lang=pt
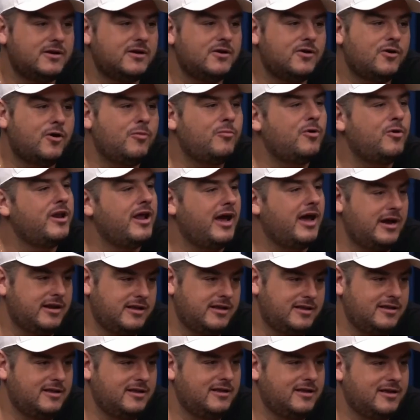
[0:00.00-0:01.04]
Ô, Monark,
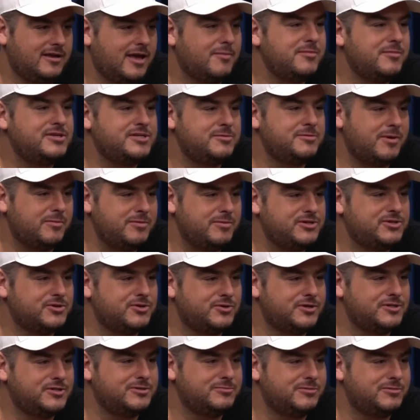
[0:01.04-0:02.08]
quer mentir pra
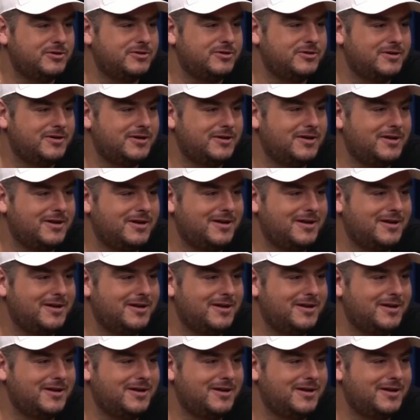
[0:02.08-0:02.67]
mentiroso, irmão? É.